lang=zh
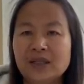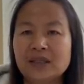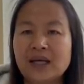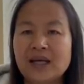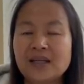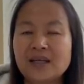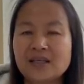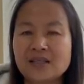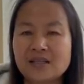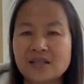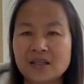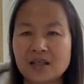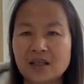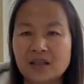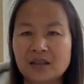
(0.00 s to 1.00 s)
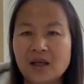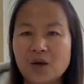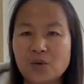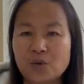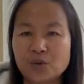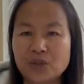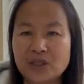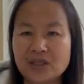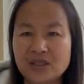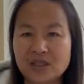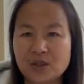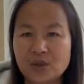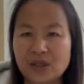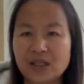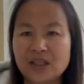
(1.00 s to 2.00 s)
他呢是整个盗墓贼集
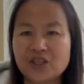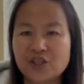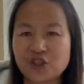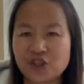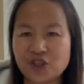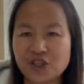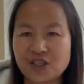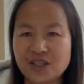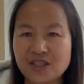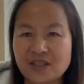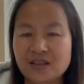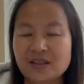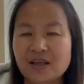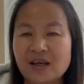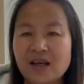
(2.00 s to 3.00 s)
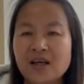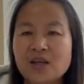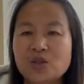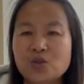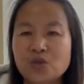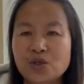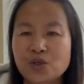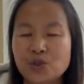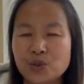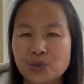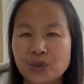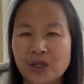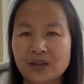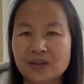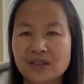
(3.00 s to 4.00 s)
团呢执行的最主
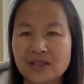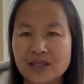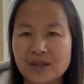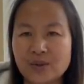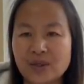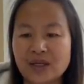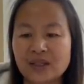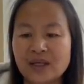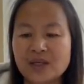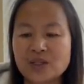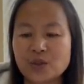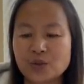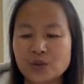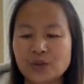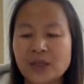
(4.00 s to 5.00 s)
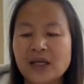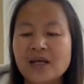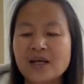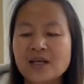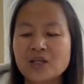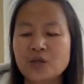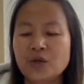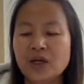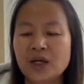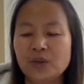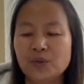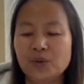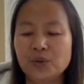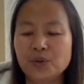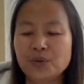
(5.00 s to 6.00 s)
要的人员，他手中呢是有很
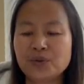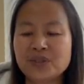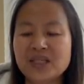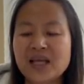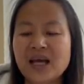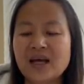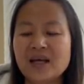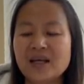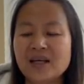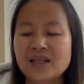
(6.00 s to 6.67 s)
多录像、